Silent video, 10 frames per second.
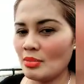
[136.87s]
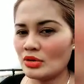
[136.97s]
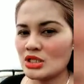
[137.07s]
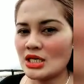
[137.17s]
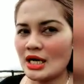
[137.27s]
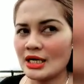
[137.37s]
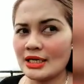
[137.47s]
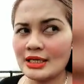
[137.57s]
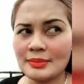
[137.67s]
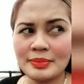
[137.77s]
mao ni siya ang
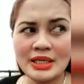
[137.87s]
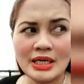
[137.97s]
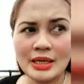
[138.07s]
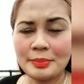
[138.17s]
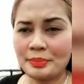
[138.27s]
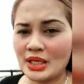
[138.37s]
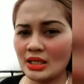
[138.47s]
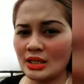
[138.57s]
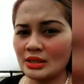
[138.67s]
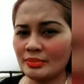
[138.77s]
kanang pinaka
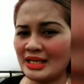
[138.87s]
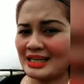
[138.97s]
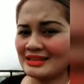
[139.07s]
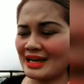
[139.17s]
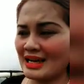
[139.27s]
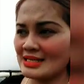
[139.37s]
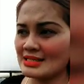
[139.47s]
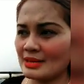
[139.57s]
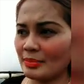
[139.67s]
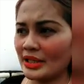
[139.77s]
peak
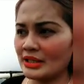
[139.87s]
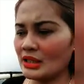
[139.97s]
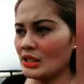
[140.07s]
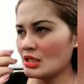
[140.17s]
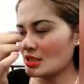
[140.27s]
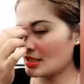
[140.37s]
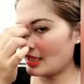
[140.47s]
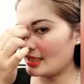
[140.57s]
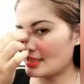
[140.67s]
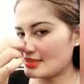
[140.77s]
pinakataas nga part
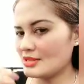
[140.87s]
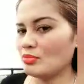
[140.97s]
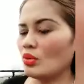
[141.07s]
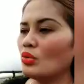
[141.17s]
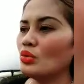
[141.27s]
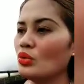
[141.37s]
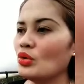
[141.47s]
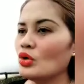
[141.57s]
sa kanang Cebu